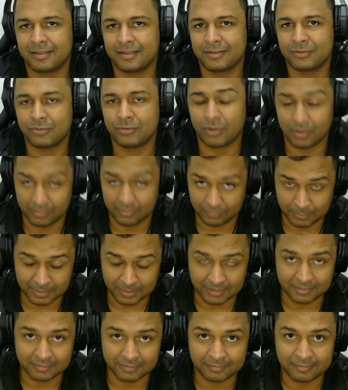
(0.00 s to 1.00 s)
Joga nas
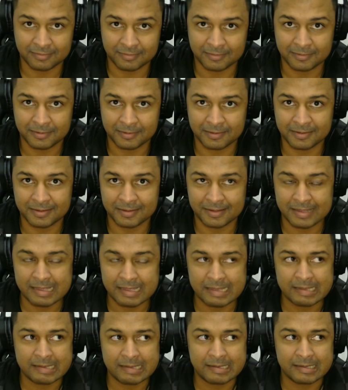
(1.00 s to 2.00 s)
brancas.
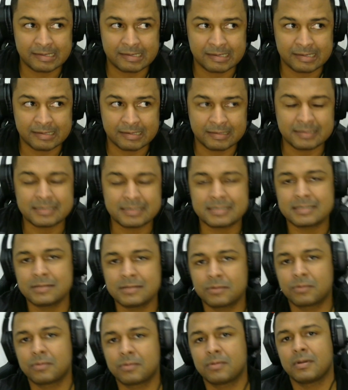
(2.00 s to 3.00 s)
De
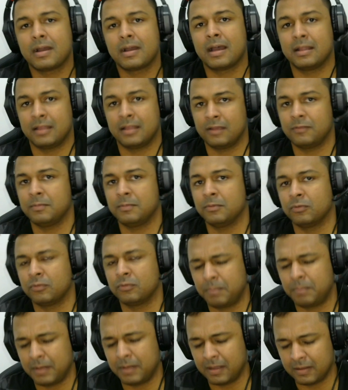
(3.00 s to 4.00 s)
5 a 10 minutos.
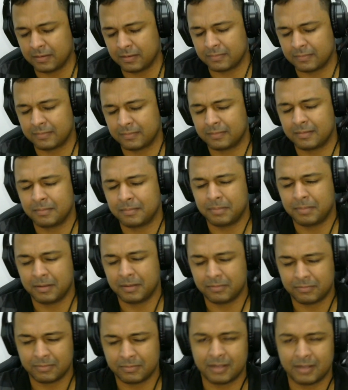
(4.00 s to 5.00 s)
Pensa.
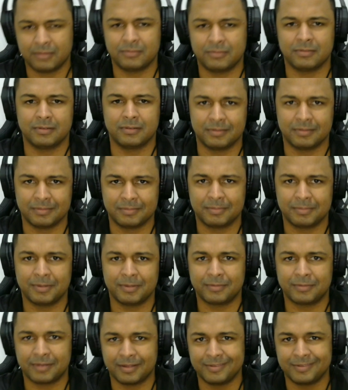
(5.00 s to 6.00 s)
Pensa um cadinho.
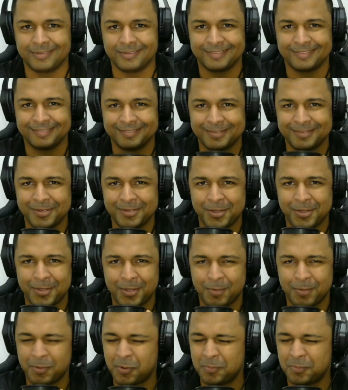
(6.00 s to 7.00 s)
Pensa um cadinho.
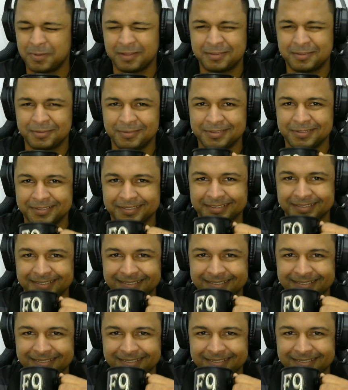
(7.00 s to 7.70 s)
Uma combinação linda.